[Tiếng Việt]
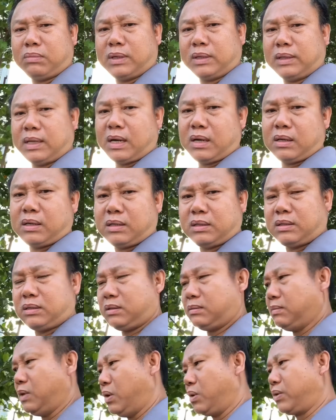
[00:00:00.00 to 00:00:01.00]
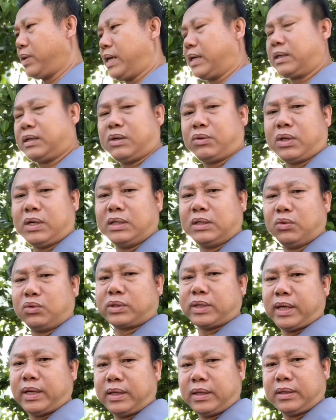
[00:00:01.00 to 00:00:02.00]
là do Bộ Kế hoạch Đầu tư chủ
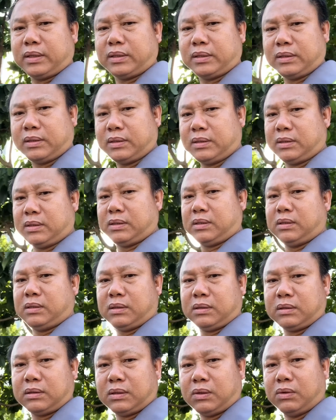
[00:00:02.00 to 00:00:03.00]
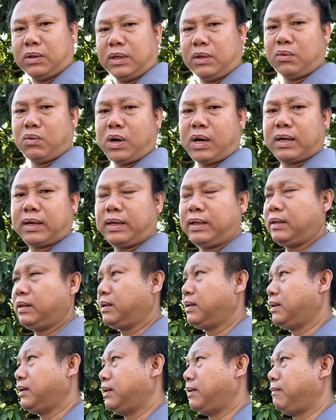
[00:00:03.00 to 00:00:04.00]
trì. Rồi liên quan đến
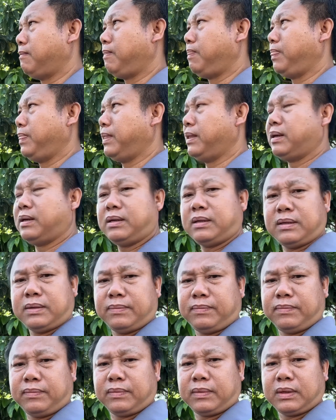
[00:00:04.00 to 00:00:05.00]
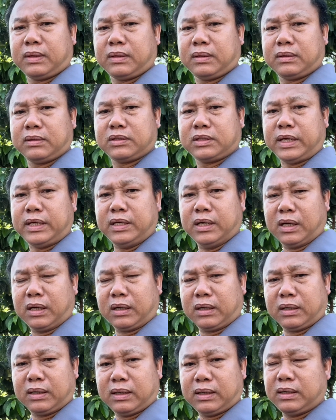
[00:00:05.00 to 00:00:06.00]
uh, xây
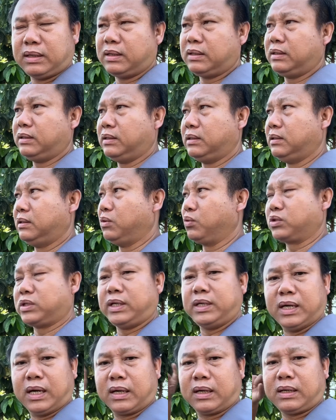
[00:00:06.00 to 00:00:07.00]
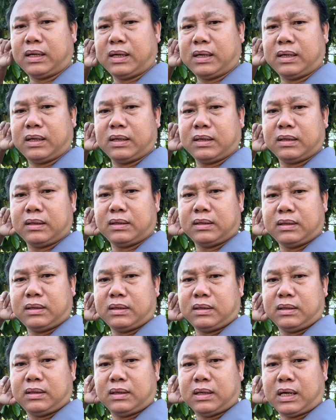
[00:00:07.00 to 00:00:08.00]
dựng uh, luật xây dựng là,
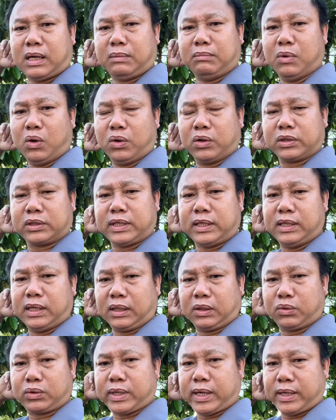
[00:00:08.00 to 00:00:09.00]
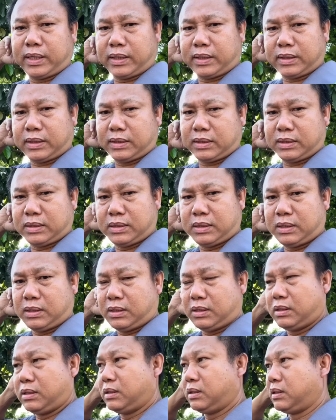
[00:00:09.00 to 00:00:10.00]
là anh Bộ xây dựng chủ trì.
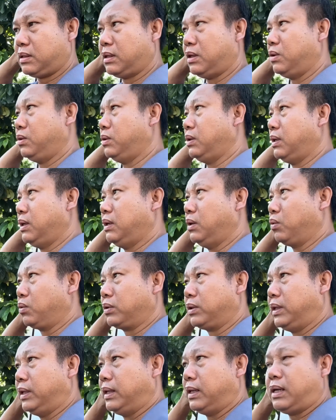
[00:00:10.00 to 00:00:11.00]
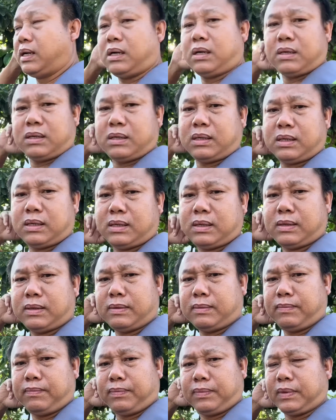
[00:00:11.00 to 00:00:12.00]
Rồi luật gì đó
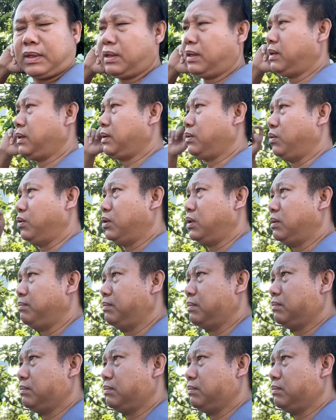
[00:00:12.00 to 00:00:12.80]
của